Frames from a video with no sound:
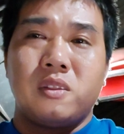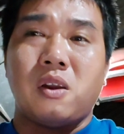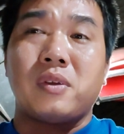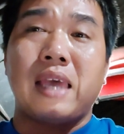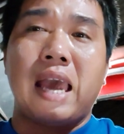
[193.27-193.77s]

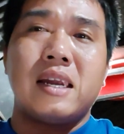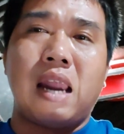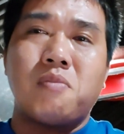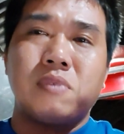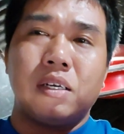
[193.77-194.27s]
nổi cháy
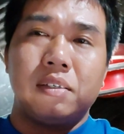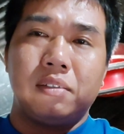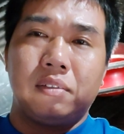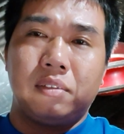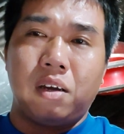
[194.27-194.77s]
nóng á
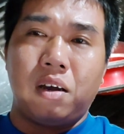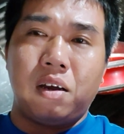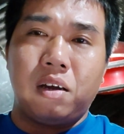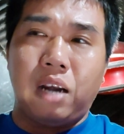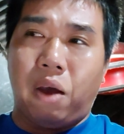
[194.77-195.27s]

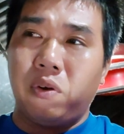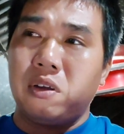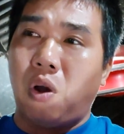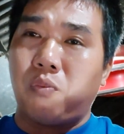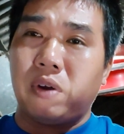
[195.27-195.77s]
nó nổi
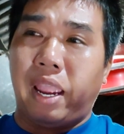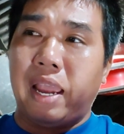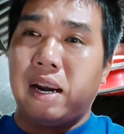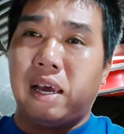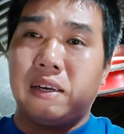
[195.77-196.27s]
cục
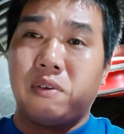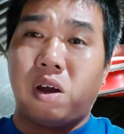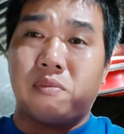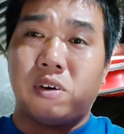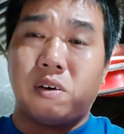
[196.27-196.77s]
ghẻ lên đúng
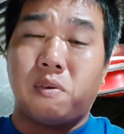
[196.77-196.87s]
không nó,